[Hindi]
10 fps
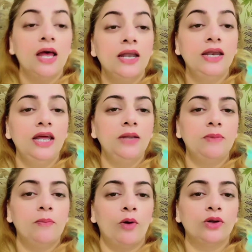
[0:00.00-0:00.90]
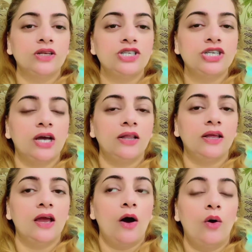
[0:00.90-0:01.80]
नींद भी बहुत अच्छी
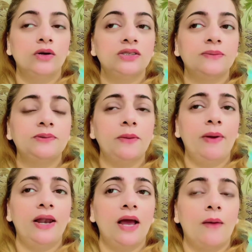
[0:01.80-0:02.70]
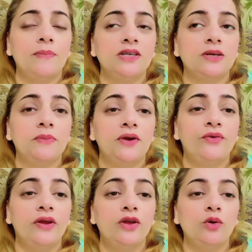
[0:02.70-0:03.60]
आती है और सबसे पहले आपने जब ये
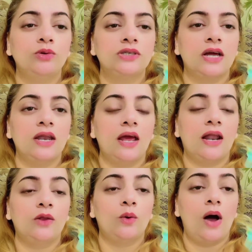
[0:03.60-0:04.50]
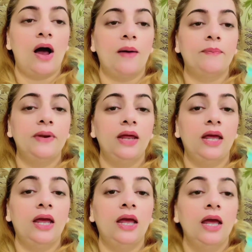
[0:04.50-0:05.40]
ड्रिंक यूज़ करनी है ना तो आपने
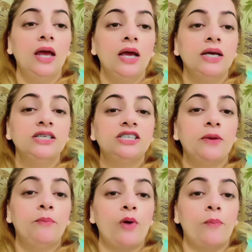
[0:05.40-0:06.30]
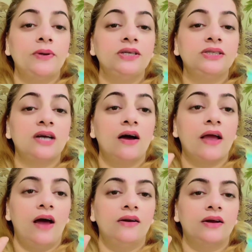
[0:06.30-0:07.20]
इसकी प्रॉपर्टीज़ का
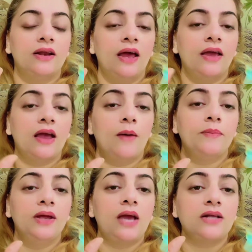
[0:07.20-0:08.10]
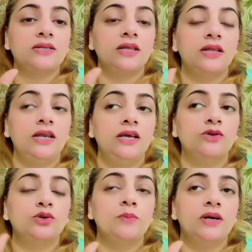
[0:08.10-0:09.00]
ख्याल रखना है कि आपने कैस कितनी
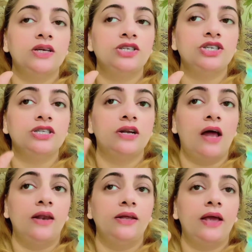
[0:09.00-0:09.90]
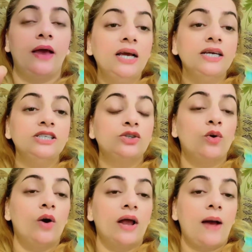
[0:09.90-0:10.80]
उसमें चीज़ें डाली हैं
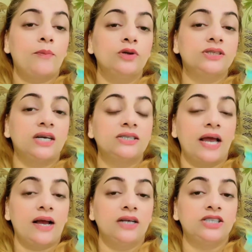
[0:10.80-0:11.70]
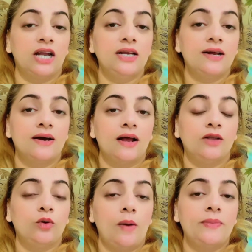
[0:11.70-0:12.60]
इसको अगर आपको इसका जायका अच्छा नहीं लग
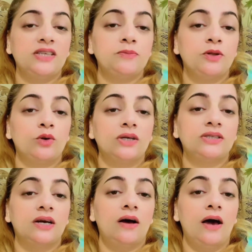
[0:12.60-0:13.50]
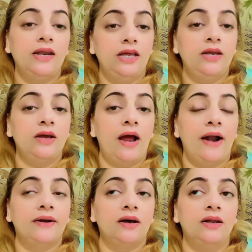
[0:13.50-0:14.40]
रहा तो आपने इसमें थोड़ा सा हनी
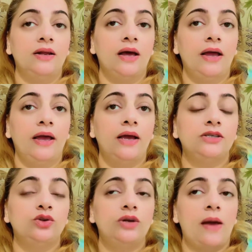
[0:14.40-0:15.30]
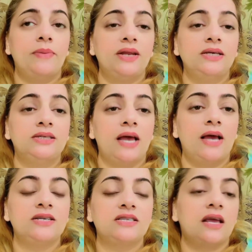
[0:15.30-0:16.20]
ऐड कर लेना है जो डायबिटीज़
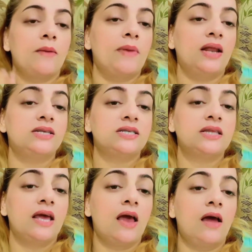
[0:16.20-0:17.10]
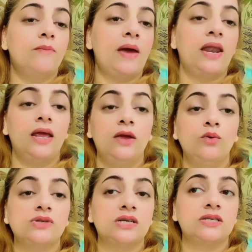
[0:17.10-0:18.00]
है जैसे कि मेरे जैसे हैं मैं नहीं
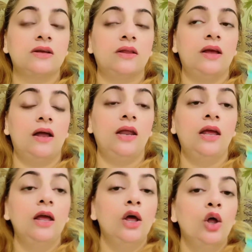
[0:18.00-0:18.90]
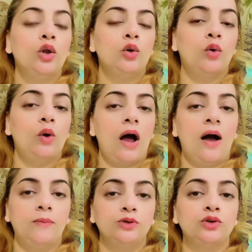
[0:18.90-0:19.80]
यूज़ कर सकती हनी तो
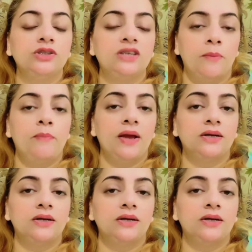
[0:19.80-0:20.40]
आप उसको स्किप भी कर